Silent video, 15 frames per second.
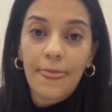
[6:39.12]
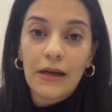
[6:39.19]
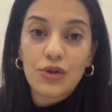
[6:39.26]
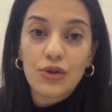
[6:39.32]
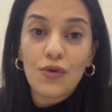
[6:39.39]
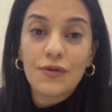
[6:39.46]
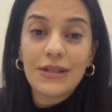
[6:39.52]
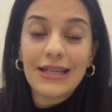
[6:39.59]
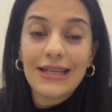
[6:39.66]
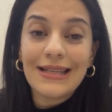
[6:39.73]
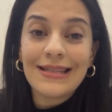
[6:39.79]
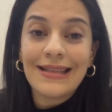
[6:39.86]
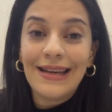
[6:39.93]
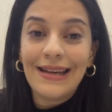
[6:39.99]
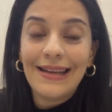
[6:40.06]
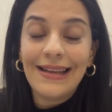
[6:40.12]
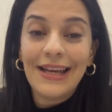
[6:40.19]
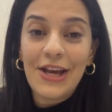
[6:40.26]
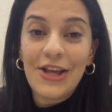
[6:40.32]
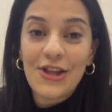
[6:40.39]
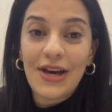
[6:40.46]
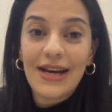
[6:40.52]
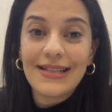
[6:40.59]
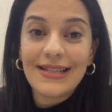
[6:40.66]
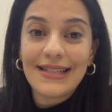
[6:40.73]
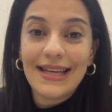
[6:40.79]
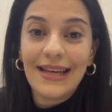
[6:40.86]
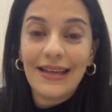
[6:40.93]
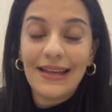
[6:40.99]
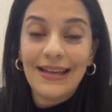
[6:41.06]
Soft skills'lere de
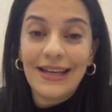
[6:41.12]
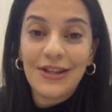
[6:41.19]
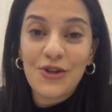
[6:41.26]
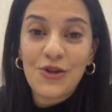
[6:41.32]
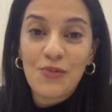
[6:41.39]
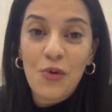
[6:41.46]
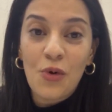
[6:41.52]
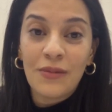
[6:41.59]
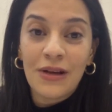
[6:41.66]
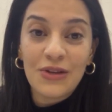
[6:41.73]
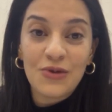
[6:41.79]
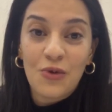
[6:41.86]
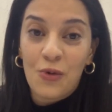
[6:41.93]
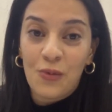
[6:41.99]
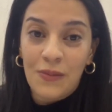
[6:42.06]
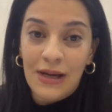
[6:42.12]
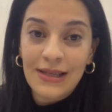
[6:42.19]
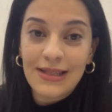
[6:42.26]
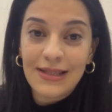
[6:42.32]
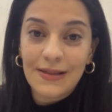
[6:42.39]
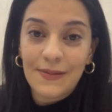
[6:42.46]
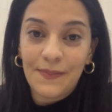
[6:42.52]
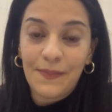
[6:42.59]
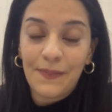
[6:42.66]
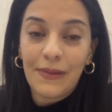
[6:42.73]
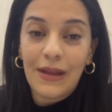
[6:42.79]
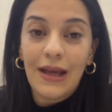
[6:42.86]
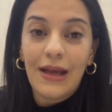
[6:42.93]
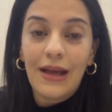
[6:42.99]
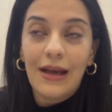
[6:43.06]
geçersek iletişim olmazsa olmaz.
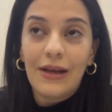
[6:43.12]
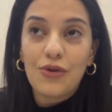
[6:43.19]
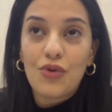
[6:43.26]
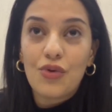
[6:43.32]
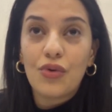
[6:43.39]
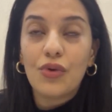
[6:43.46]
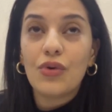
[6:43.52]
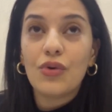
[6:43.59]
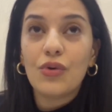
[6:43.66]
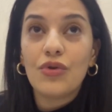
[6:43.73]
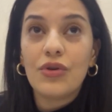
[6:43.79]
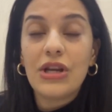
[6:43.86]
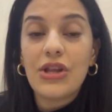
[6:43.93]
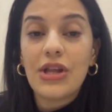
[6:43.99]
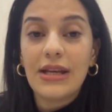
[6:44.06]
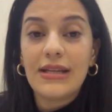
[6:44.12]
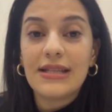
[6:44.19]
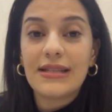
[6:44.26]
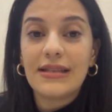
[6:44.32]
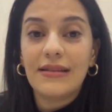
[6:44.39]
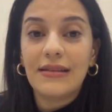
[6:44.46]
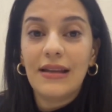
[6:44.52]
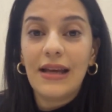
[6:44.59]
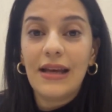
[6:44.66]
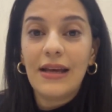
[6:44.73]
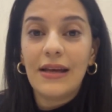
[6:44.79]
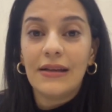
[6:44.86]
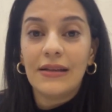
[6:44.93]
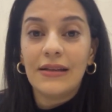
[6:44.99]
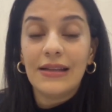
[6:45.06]
Çünkü gün içerisinde
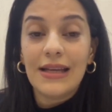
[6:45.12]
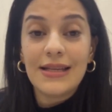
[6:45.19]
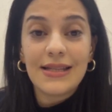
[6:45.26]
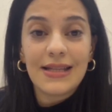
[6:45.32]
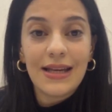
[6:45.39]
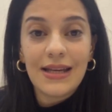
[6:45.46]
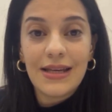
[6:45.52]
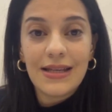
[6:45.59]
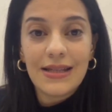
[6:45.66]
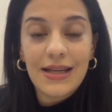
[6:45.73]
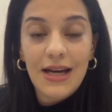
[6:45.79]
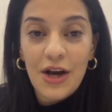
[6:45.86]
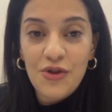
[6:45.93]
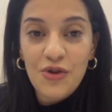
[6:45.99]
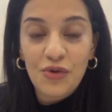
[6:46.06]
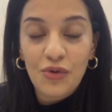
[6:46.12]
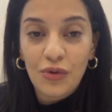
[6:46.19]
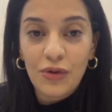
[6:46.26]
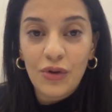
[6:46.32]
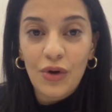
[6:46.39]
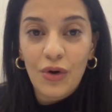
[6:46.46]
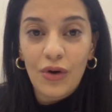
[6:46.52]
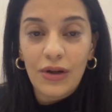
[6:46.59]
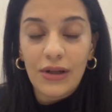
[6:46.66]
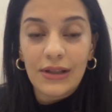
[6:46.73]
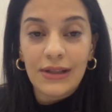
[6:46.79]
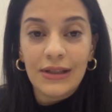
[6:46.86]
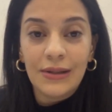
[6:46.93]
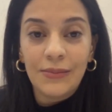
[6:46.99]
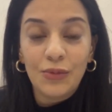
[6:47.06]
e, destek ihtiyacın oluyor.
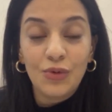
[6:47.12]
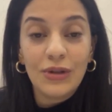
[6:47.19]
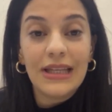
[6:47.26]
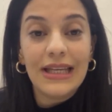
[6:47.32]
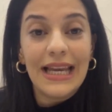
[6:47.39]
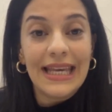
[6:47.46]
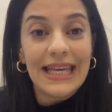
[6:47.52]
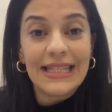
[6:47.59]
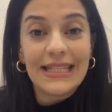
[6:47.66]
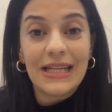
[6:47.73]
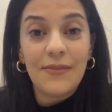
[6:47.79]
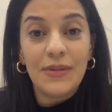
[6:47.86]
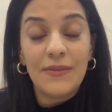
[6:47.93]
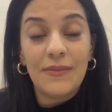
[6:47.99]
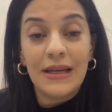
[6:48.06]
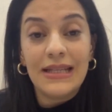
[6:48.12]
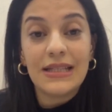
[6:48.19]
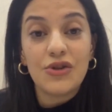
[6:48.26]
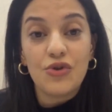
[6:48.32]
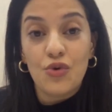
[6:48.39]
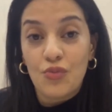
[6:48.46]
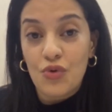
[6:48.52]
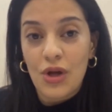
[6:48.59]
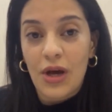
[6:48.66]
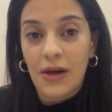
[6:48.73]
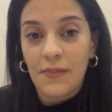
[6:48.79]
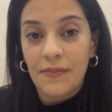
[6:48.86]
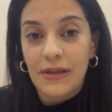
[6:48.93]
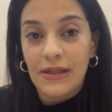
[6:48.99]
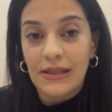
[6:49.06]
E, bunu dile getirebilmelisin yumuşak
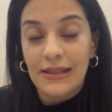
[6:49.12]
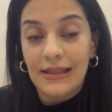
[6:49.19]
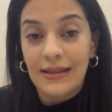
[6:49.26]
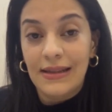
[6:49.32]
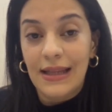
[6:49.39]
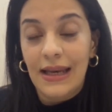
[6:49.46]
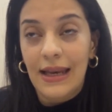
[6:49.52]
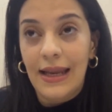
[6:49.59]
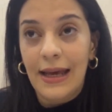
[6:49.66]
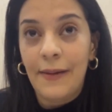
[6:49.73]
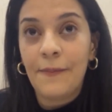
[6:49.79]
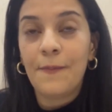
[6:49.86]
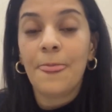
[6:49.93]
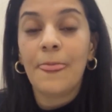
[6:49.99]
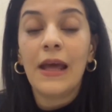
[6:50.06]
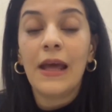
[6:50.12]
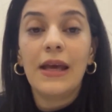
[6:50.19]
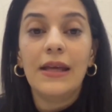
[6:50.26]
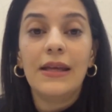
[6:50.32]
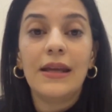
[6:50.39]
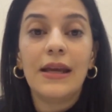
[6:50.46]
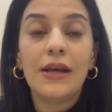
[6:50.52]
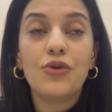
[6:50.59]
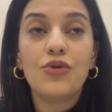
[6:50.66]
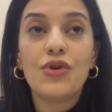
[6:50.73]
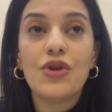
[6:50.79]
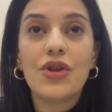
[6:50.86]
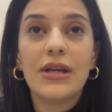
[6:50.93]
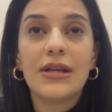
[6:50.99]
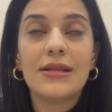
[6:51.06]
bir e, dille. Yine gün
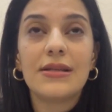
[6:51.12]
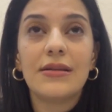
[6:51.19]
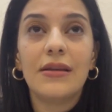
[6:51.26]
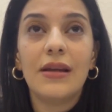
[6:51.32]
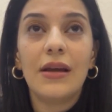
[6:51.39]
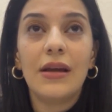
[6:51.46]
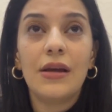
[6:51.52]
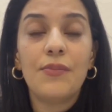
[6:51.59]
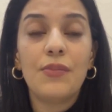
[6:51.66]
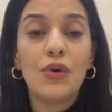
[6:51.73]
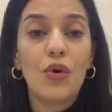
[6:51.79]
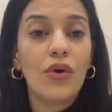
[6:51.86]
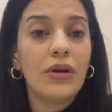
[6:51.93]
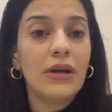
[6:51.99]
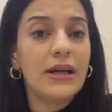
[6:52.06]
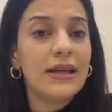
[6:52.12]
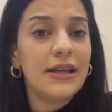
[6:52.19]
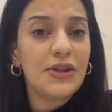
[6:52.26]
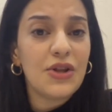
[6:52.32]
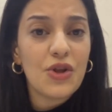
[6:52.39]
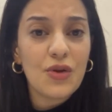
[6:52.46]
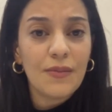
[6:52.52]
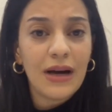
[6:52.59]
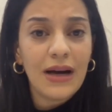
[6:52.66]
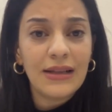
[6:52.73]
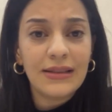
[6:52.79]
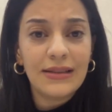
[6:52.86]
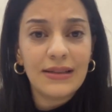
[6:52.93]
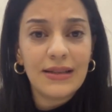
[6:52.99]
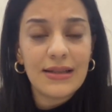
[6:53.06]
içerisinde PO ile iletişim
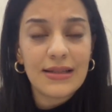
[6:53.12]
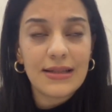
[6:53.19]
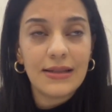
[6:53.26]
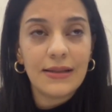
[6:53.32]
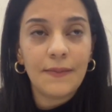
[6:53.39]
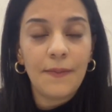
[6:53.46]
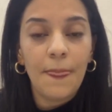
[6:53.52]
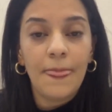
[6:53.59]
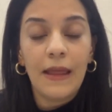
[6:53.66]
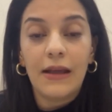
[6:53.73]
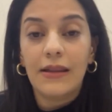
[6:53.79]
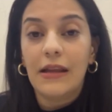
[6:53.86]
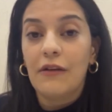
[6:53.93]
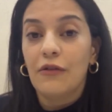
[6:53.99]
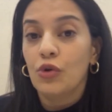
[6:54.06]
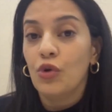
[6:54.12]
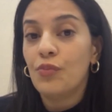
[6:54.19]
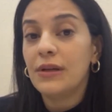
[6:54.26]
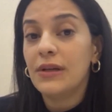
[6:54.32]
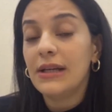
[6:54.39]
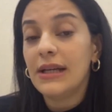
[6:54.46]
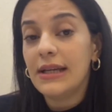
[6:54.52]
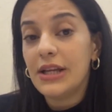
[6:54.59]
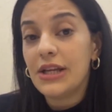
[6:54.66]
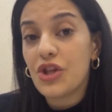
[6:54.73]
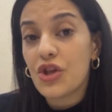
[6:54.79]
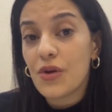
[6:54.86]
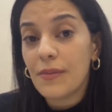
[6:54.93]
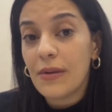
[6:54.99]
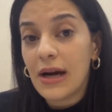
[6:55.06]
halindesin. developer ile
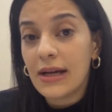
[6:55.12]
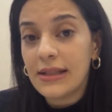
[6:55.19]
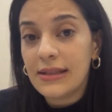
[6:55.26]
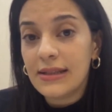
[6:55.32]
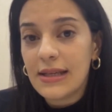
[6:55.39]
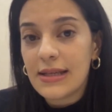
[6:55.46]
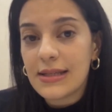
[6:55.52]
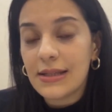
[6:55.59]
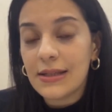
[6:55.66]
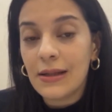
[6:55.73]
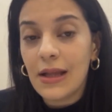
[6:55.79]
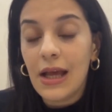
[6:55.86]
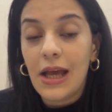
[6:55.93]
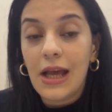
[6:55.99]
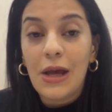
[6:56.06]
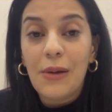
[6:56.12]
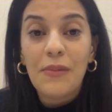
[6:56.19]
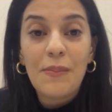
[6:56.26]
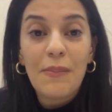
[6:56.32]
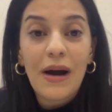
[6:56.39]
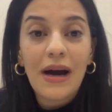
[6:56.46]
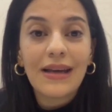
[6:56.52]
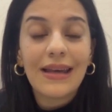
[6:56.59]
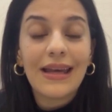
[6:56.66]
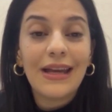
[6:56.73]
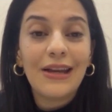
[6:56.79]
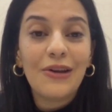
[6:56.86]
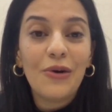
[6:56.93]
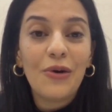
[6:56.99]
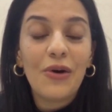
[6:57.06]
iletişim halindesin bir bug
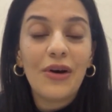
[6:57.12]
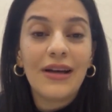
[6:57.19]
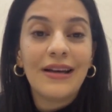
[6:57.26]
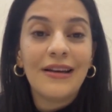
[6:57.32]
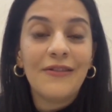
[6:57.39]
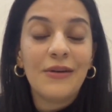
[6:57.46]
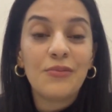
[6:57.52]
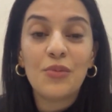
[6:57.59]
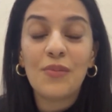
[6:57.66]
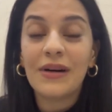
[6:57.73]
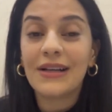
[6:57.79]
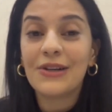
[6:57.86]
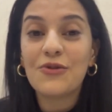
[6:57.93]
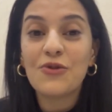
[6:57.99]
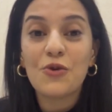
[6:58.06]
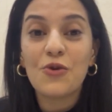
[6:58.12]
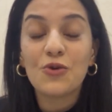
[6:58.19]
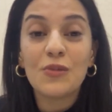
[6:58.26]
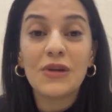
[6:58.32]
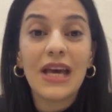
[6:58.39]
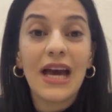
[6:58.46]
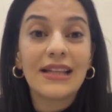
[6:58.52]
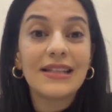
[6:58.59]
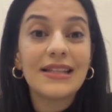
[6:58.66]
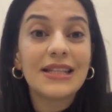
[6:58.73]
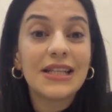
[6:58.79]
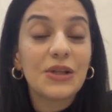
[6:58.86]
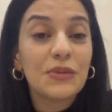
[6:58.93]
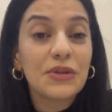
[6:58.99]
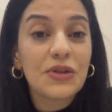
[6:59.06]
geliyor e, ve bu bug'ın çözümü kendi
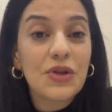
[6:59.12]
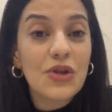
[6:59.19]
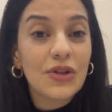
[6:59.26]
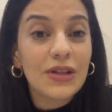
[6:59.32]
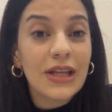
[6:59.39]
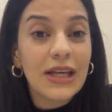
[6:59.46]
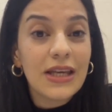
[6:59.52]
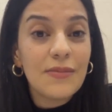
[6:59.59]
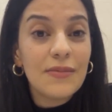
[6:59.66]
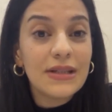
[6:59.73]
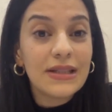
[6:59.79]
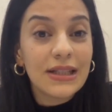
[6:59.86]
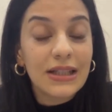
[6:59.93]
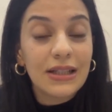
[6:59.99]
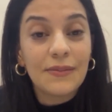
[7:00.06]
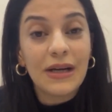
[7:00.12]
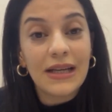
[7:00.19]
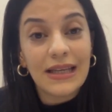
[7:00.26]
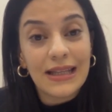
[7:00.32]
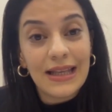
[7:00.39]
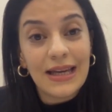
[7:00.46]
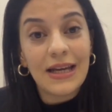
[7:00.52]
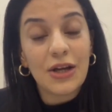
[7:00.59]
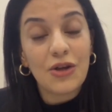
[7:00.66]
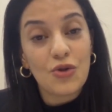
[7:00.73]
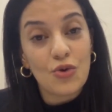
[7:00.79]
takımın dışındaki bir takıma giderek